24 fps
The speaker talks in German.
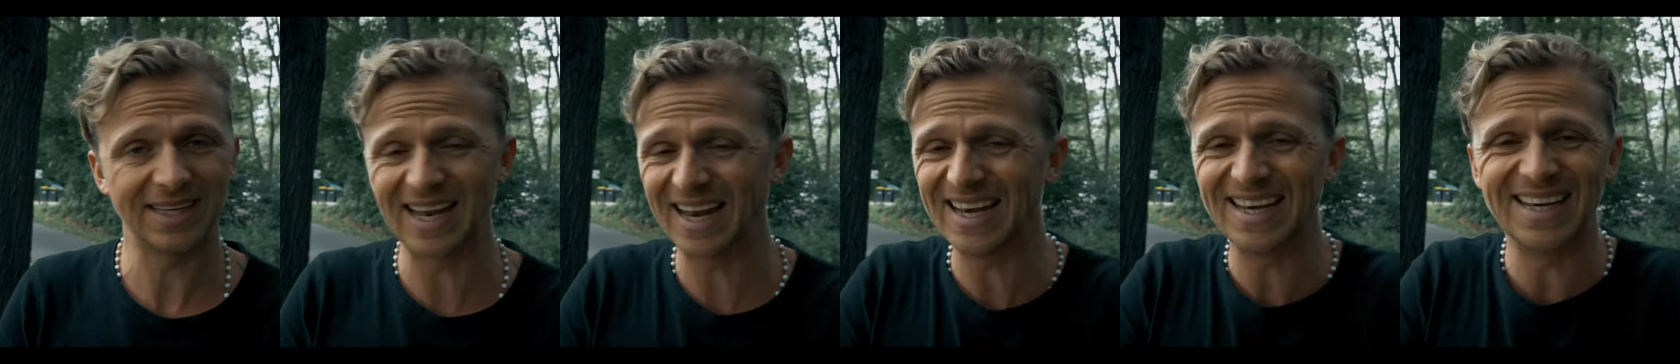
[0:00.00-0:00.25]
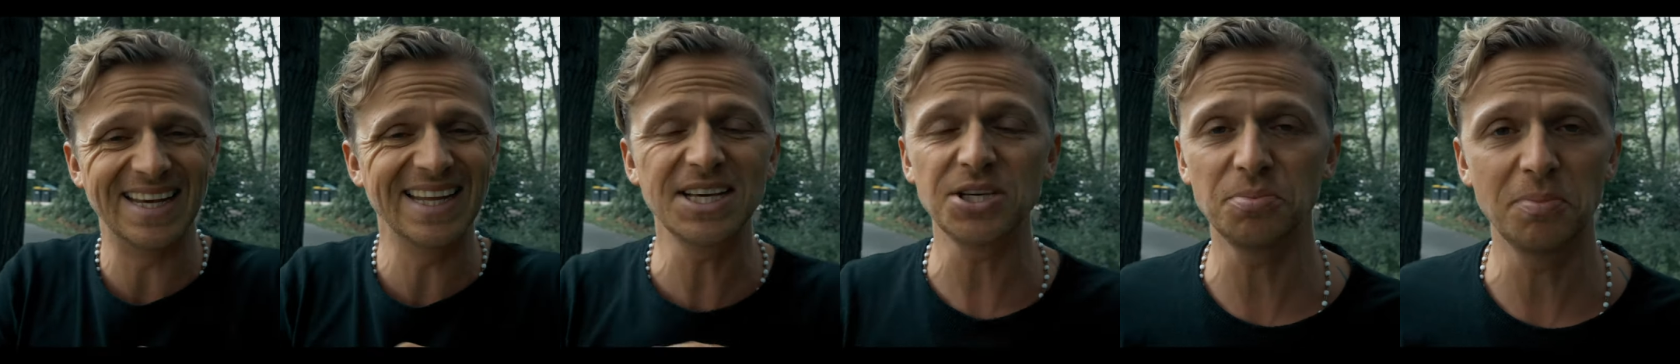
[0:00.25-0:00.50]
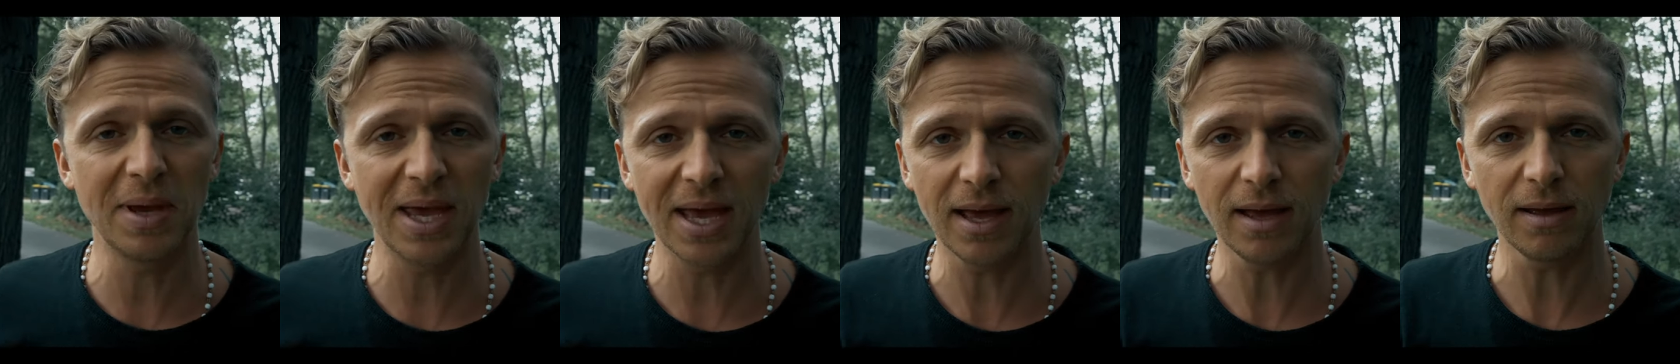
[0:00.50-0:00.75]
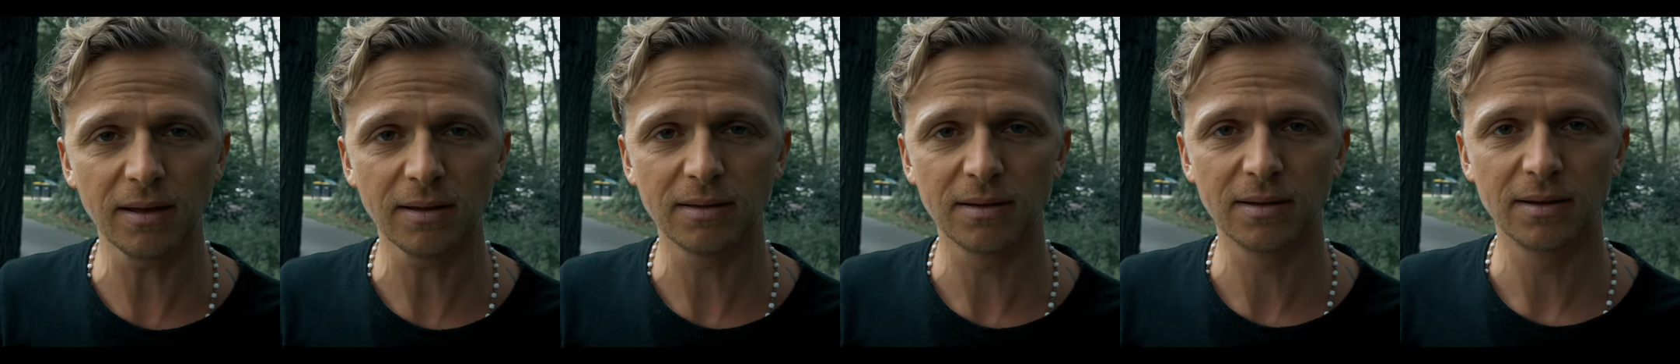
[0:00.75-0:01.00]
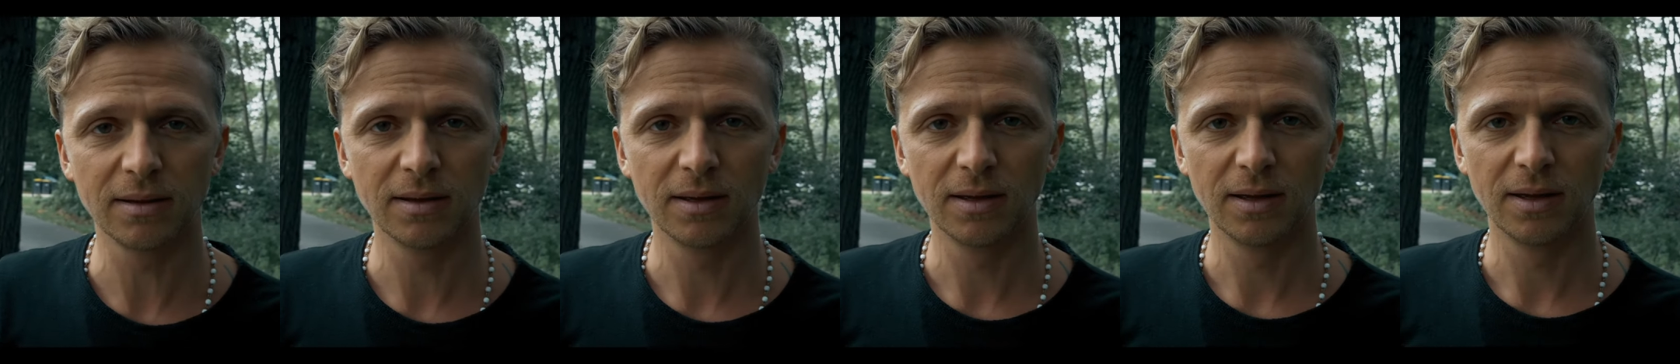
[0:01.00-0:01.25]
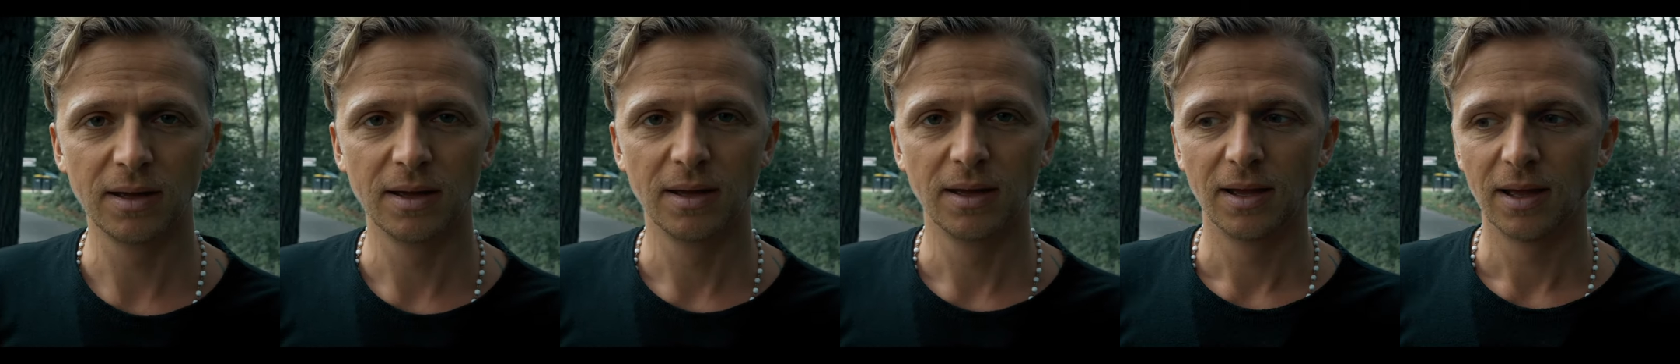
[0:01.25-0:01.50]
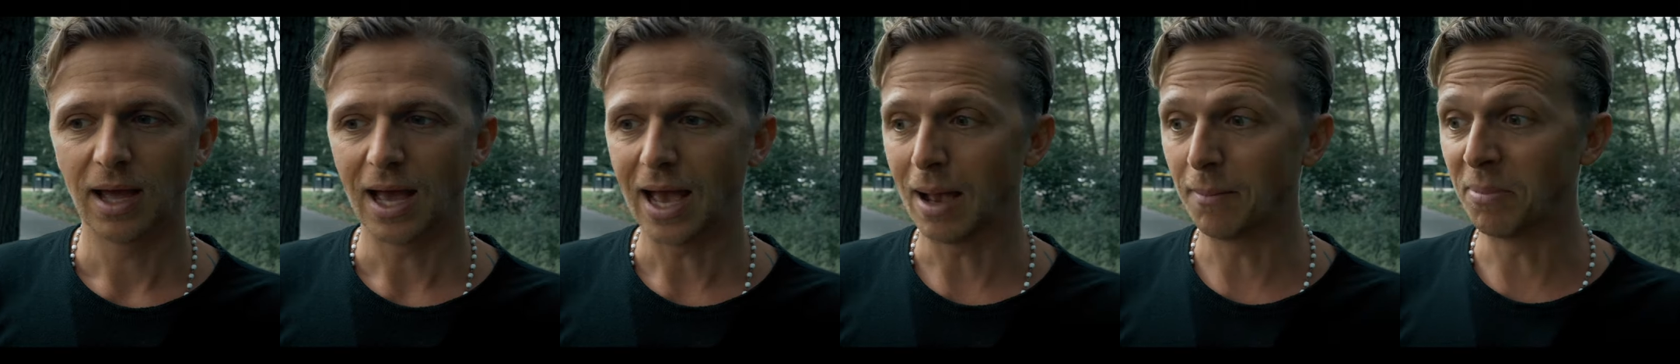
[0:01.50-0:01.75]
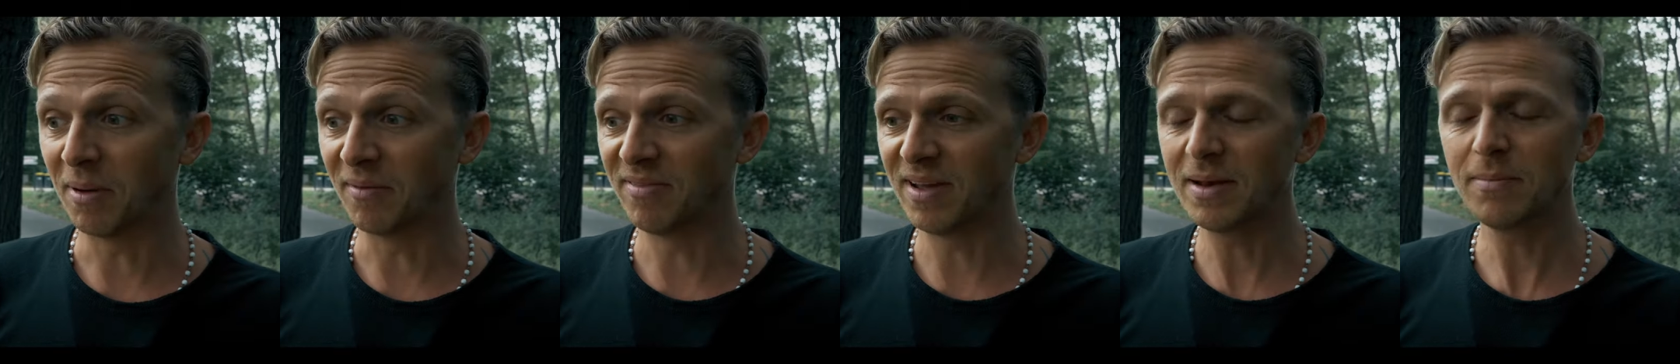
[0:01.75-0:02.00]
dann nicht mehr.
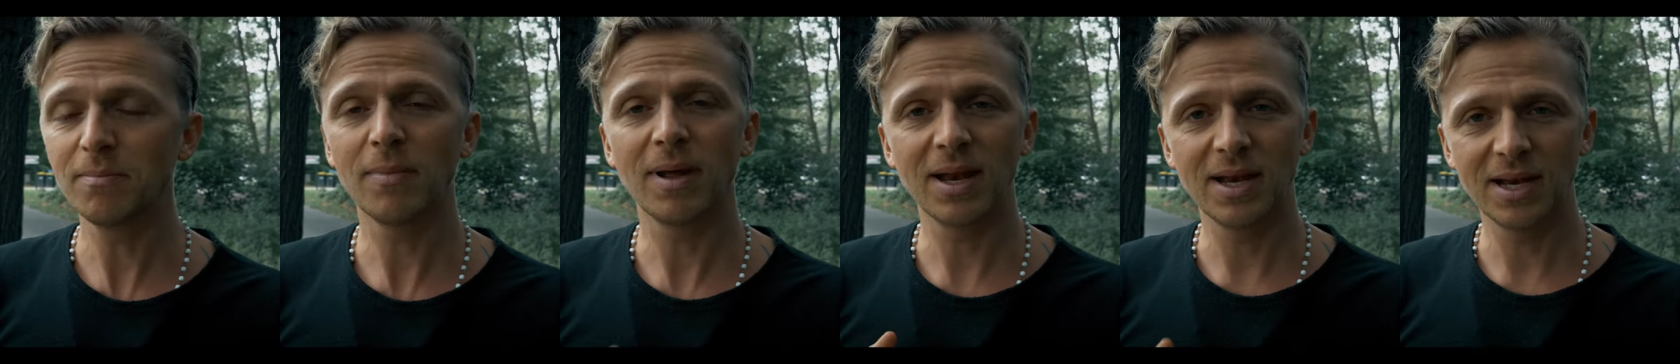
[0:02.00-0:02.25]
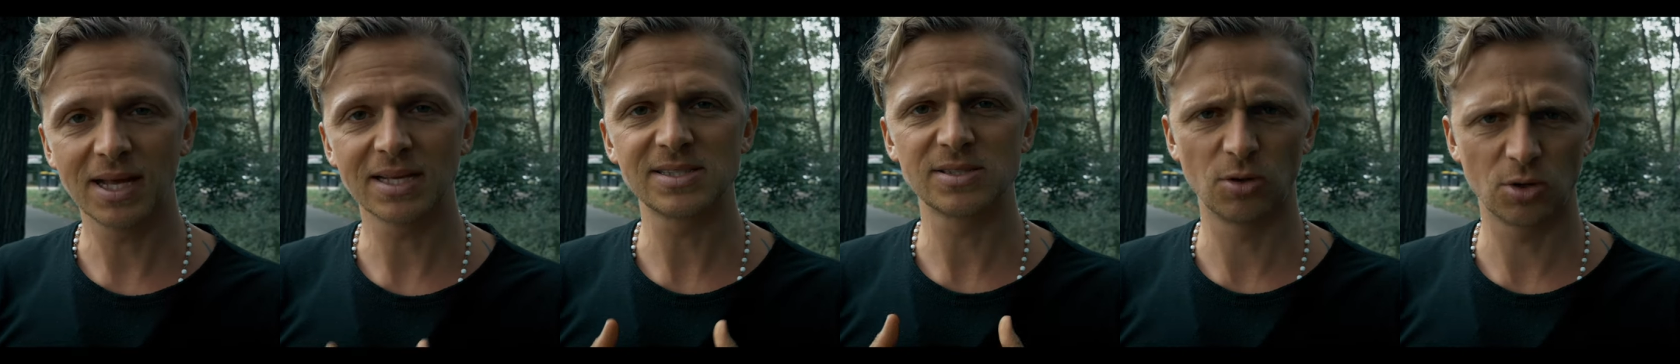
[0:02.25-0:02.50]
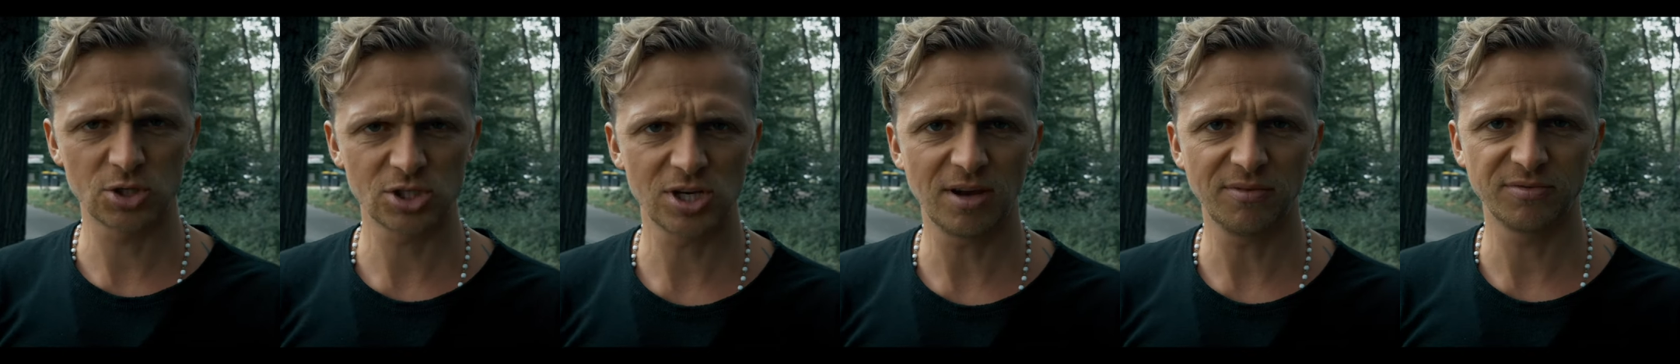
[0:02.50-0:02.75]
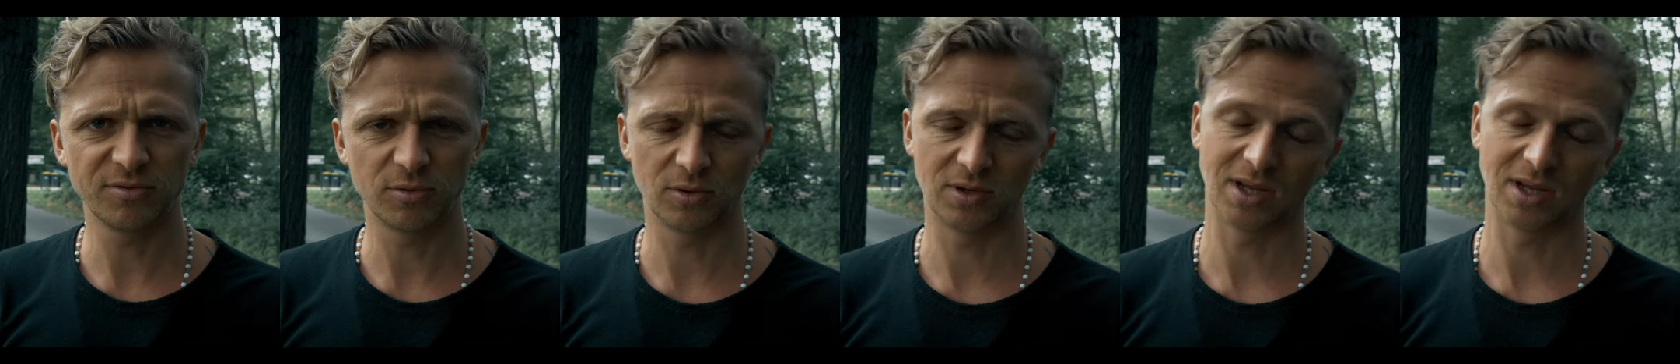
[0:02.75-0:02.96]
Aber wenn man das noch schafft,